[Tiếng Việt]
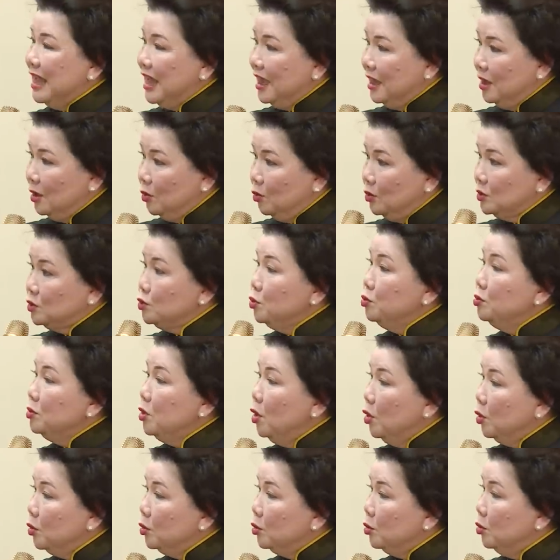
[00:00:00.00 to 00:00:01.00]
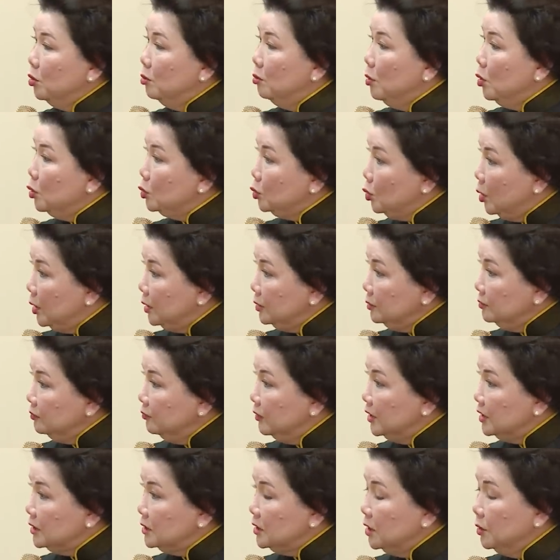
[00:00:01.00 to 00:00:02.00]
giải của xung đột, của mâu thuẫn
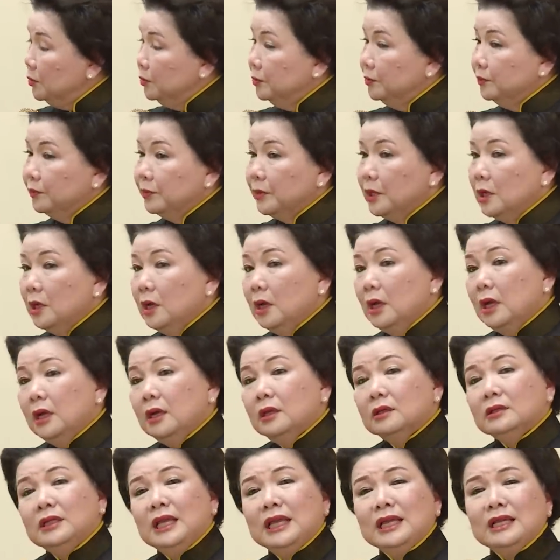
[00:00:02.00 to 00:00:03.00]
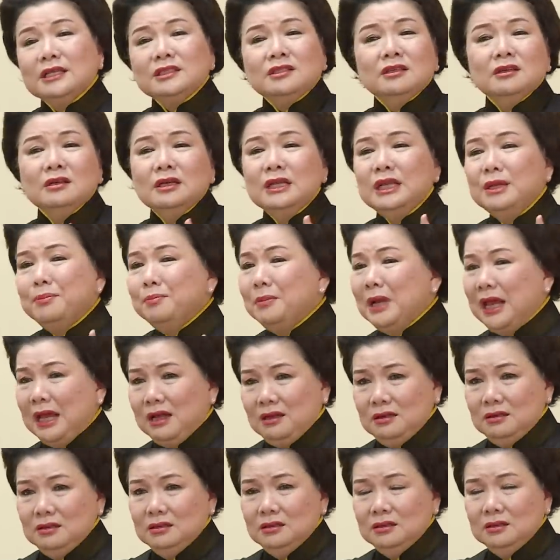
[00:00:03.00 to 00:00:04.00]
vợ chồng, thì cái sự im
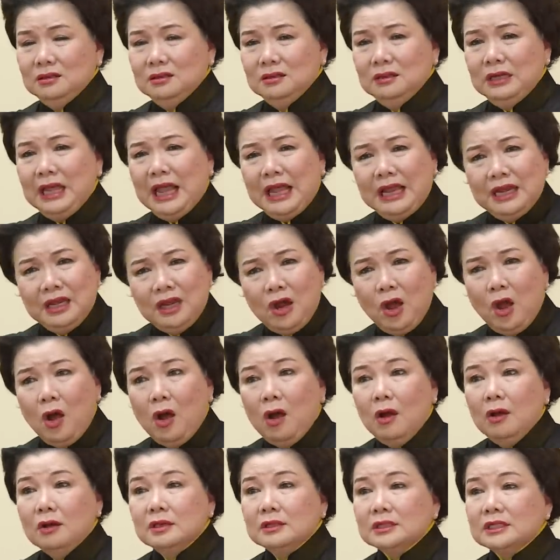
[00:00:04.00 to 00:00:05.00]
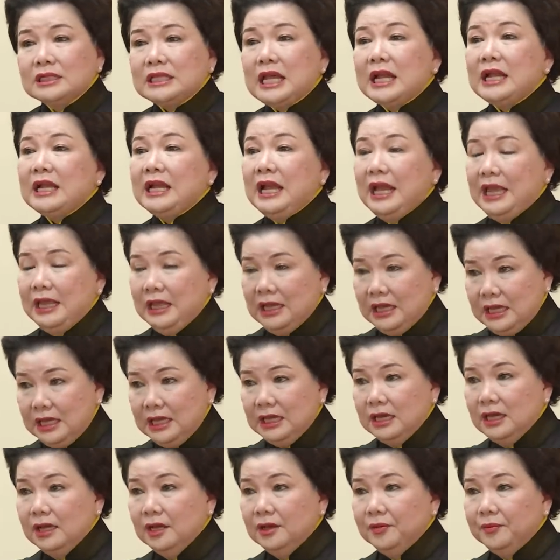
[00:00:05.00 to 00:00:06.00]
lặng ngày nọ sang ngày
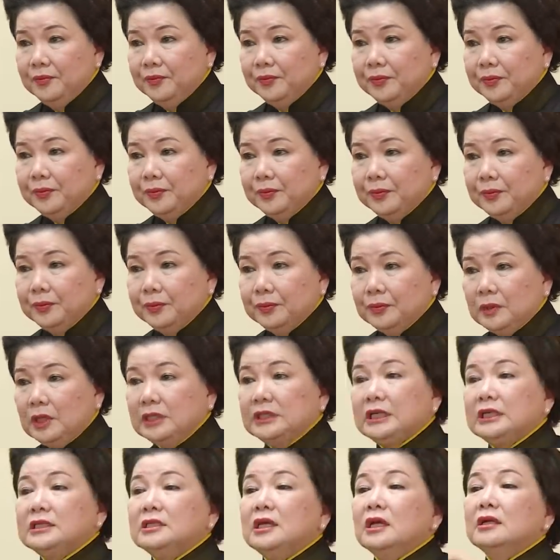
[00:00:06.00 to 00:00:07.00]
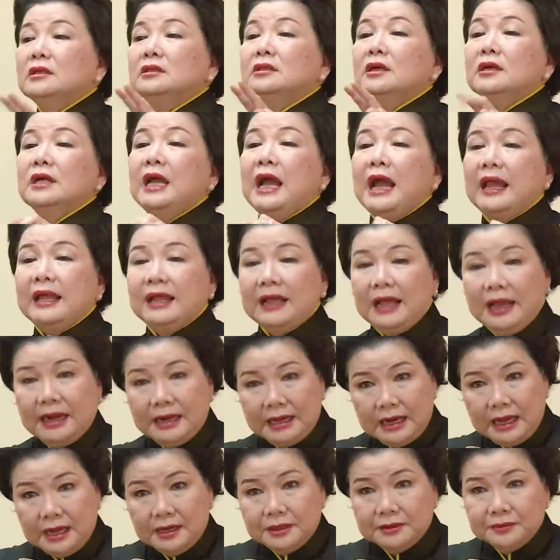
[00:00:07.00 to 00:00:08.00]
kia nó sẽ dẫn tới hai khả
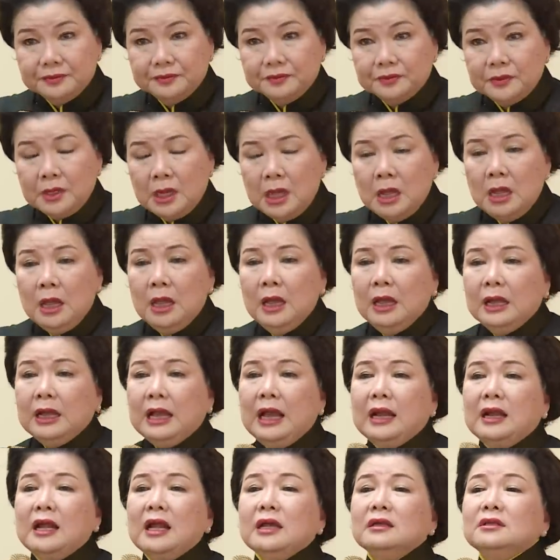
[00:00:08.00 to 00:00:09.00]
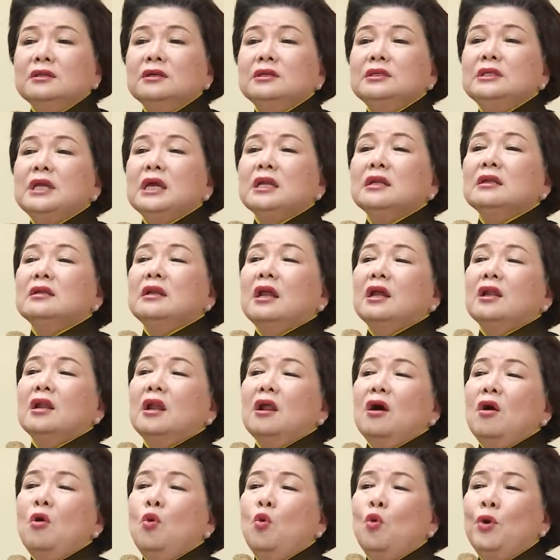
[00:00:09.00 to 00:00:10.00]
năng. Khả năng thứ nhất là
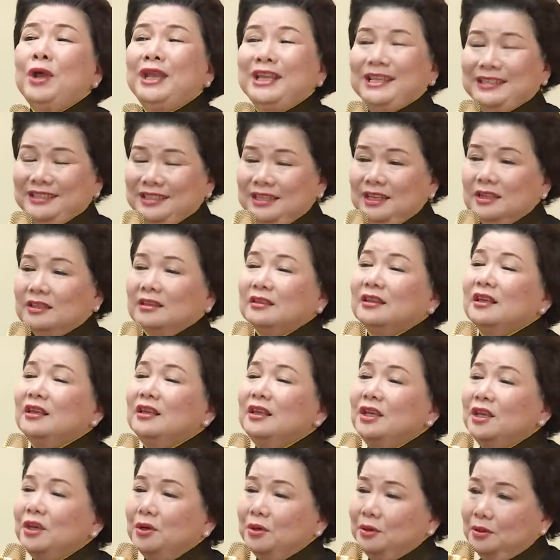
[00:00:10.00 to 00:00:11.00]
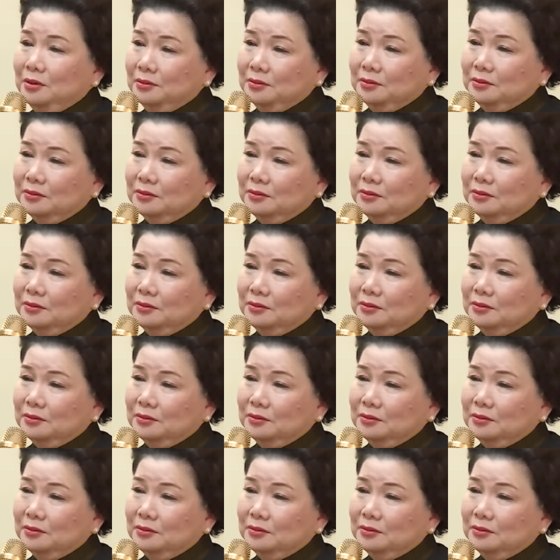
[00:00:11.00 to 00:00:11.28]
nó hủy diệt tình yêu.